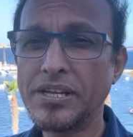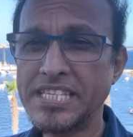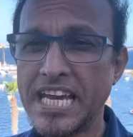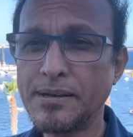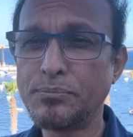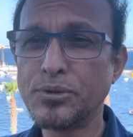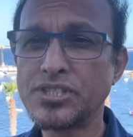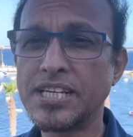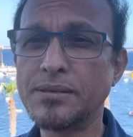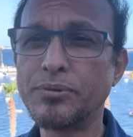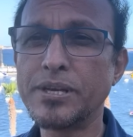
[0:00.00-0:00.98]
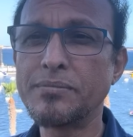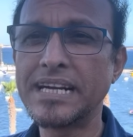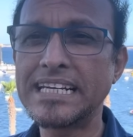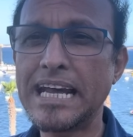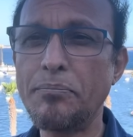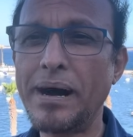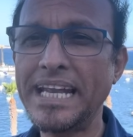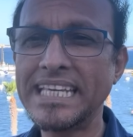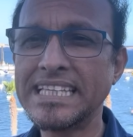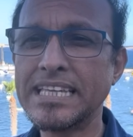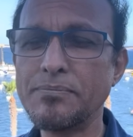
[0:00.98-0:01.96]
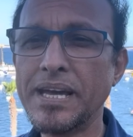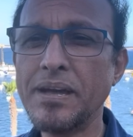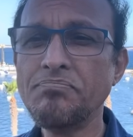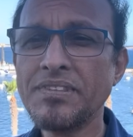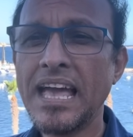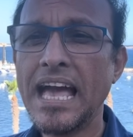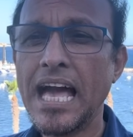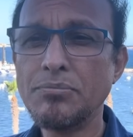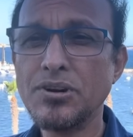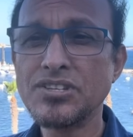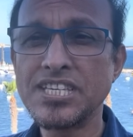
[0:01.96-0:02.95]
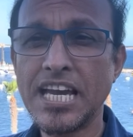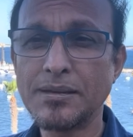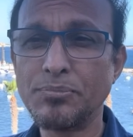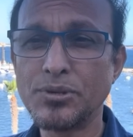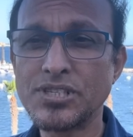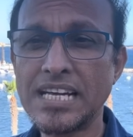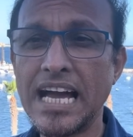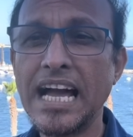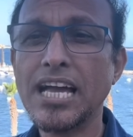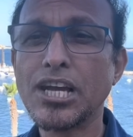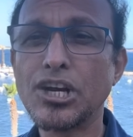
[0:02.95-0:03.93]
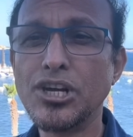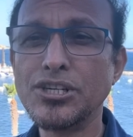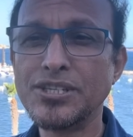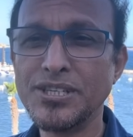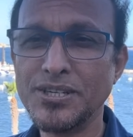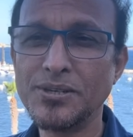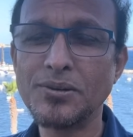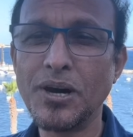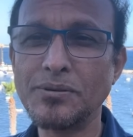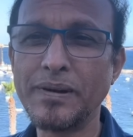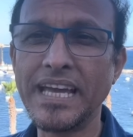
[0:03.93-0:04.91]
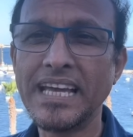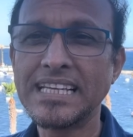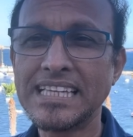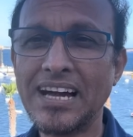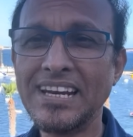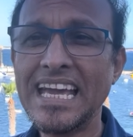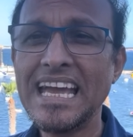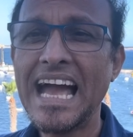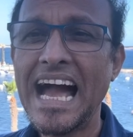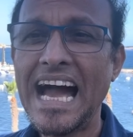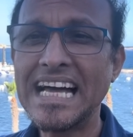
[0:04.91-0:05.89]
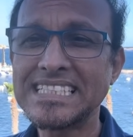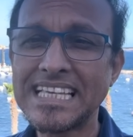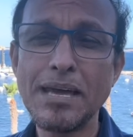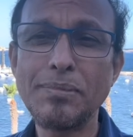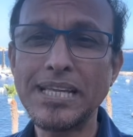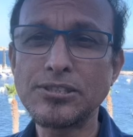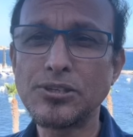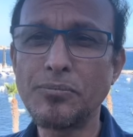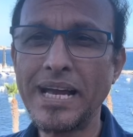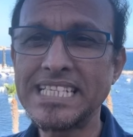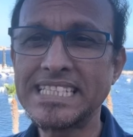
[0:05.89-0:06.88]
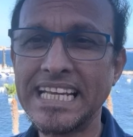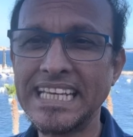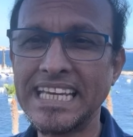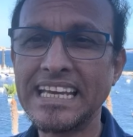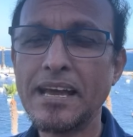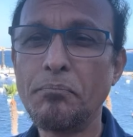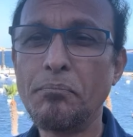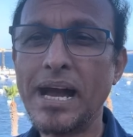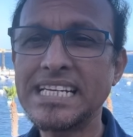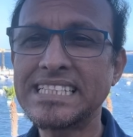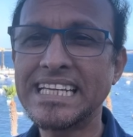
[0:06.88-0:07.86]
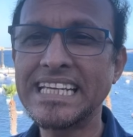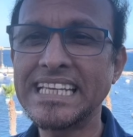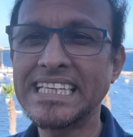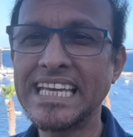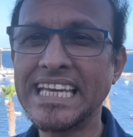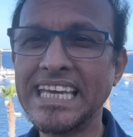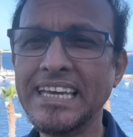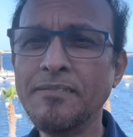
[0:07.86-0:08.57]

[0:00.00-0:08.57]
চেকপোস্টের পরিমাণটা বাড়িয়ে দেবে এবং চেকপোস্টটা কন্টিনিউ করবে তাহলে আজকে মাত্র বাইশ তারিখ বাইশ তারিখ থেকে